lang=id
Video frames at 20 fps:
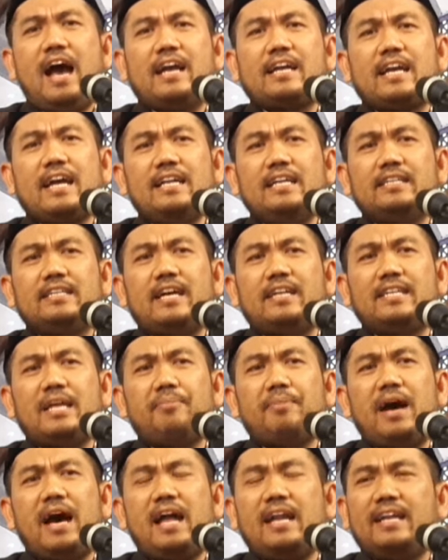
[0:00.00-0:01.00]
Akan
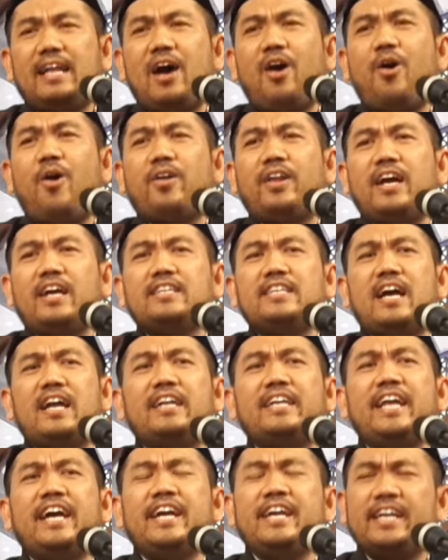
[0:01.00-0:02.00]
tetap ada orang
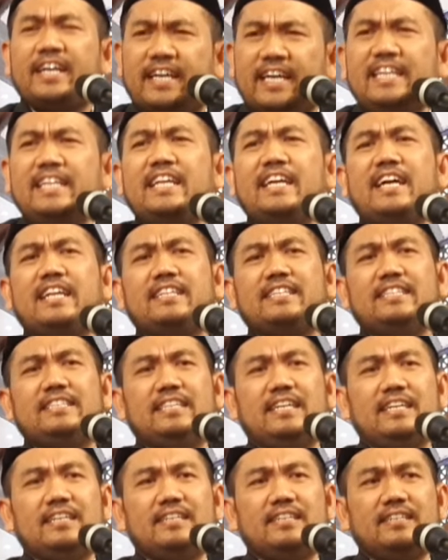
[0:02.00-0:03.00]
yang dengki dengan
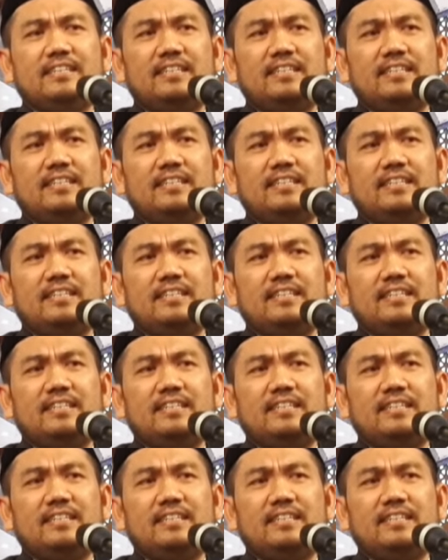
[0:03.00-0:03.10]
kita.